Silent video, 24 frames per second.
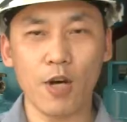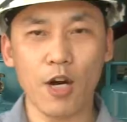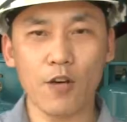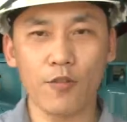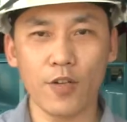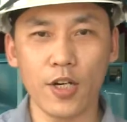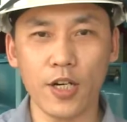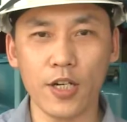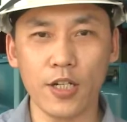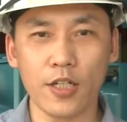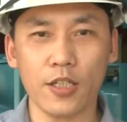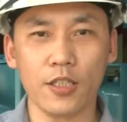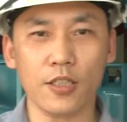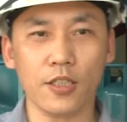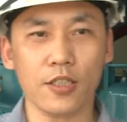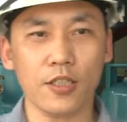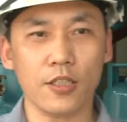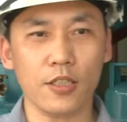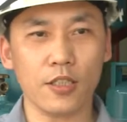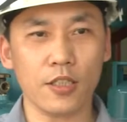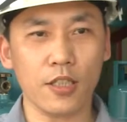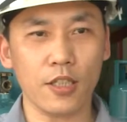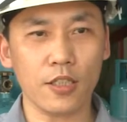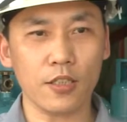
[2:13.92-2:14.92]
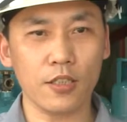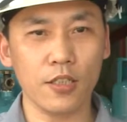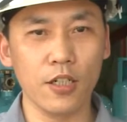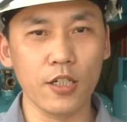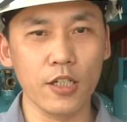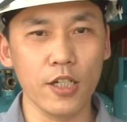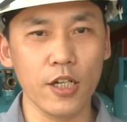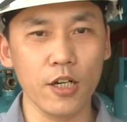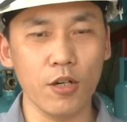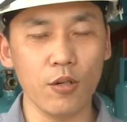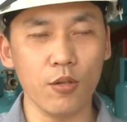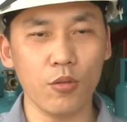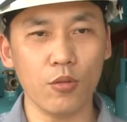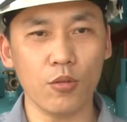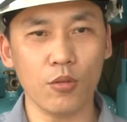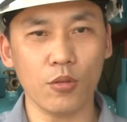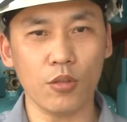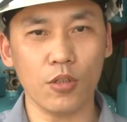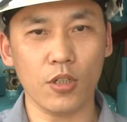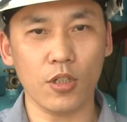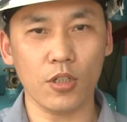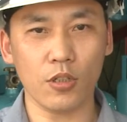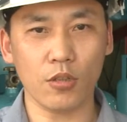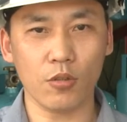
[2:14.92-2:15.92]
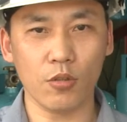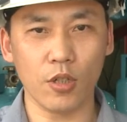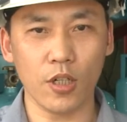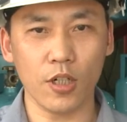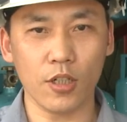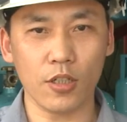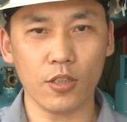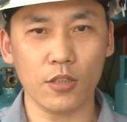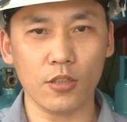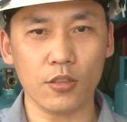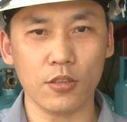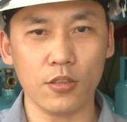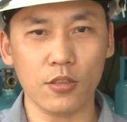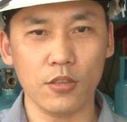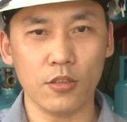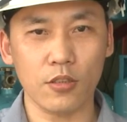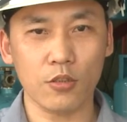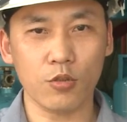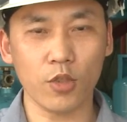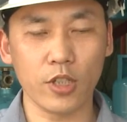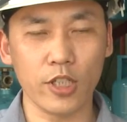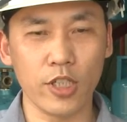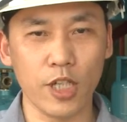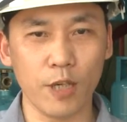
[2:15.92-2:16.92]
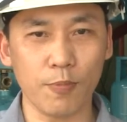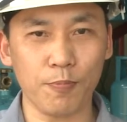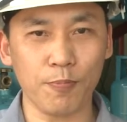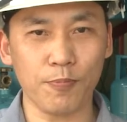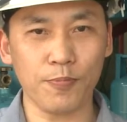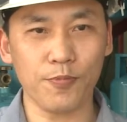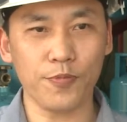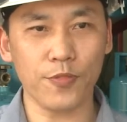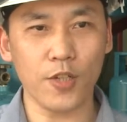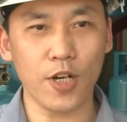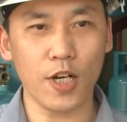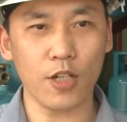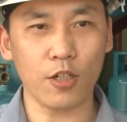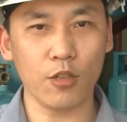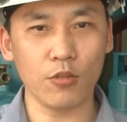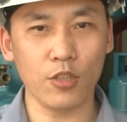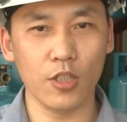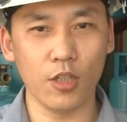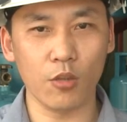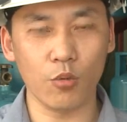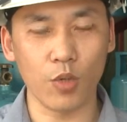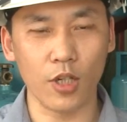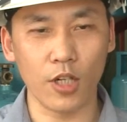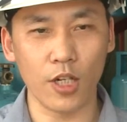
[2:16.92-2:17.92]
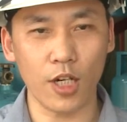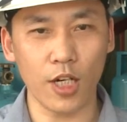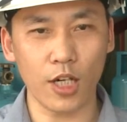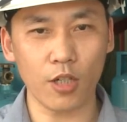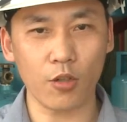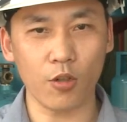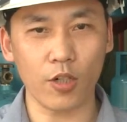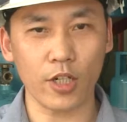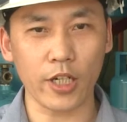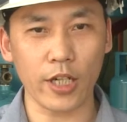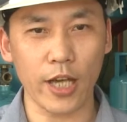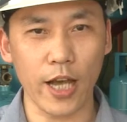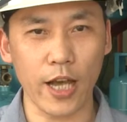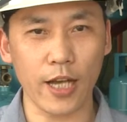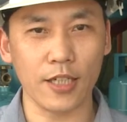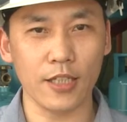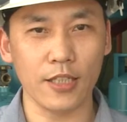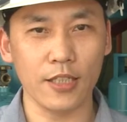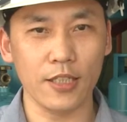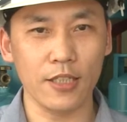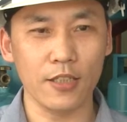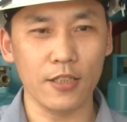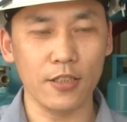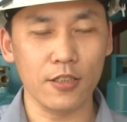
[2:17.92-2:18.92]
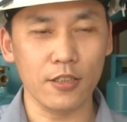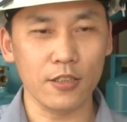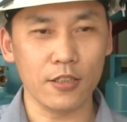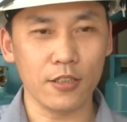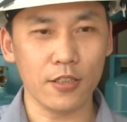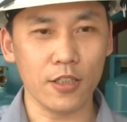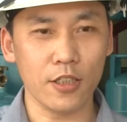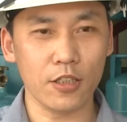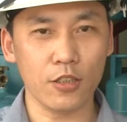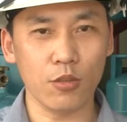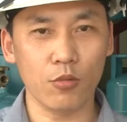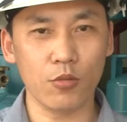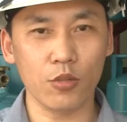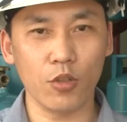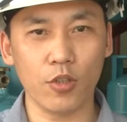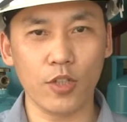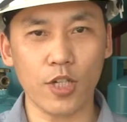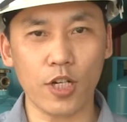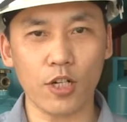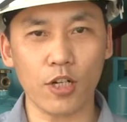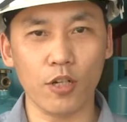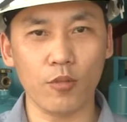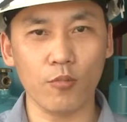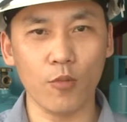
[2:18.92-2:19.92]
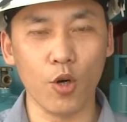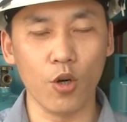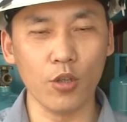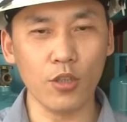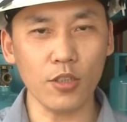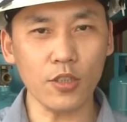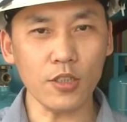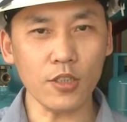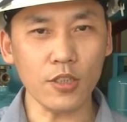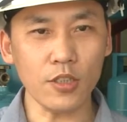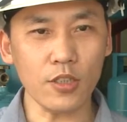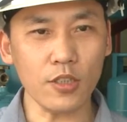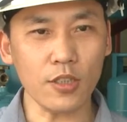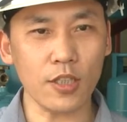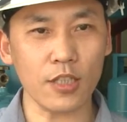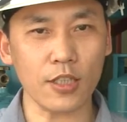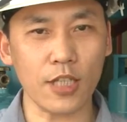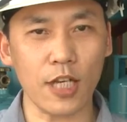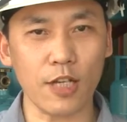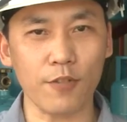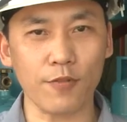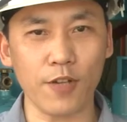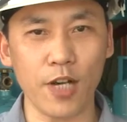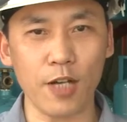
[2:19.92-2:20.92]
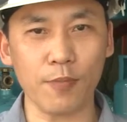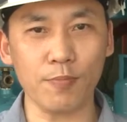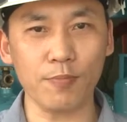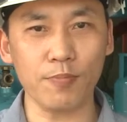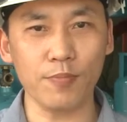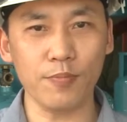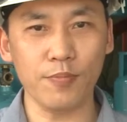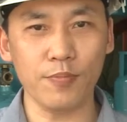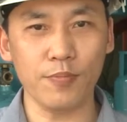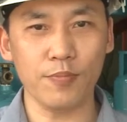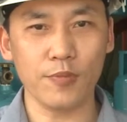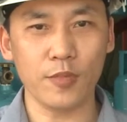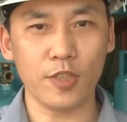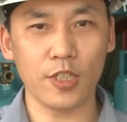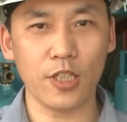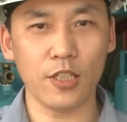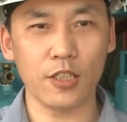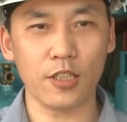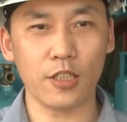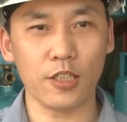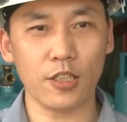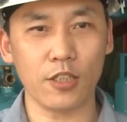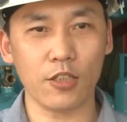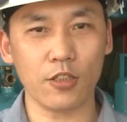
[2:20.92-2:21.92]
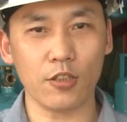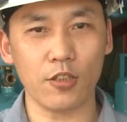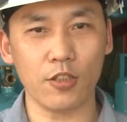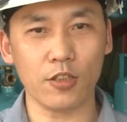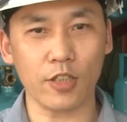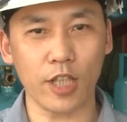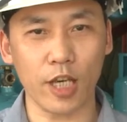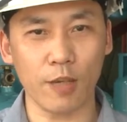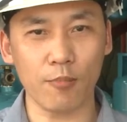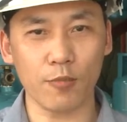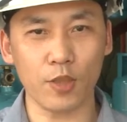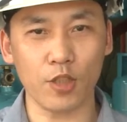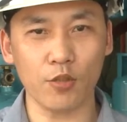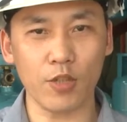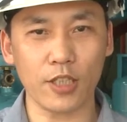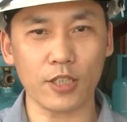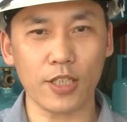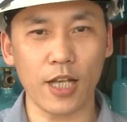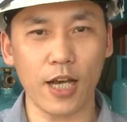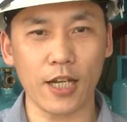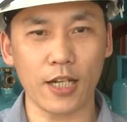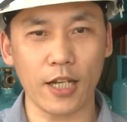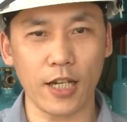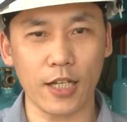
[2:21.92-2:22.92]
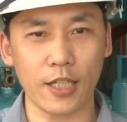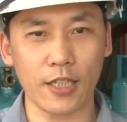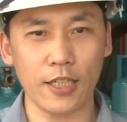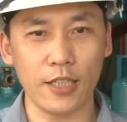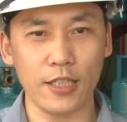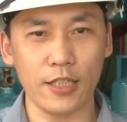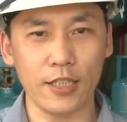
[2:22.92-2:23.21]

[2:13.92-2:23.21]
bảo vệ cái thương hiệu ờ, của doanh nghiệp và cũng như quyền lợi của khách hàng, chúng tôi đã có 4 cái giải pháp trên cái con tem chống hàng giả này.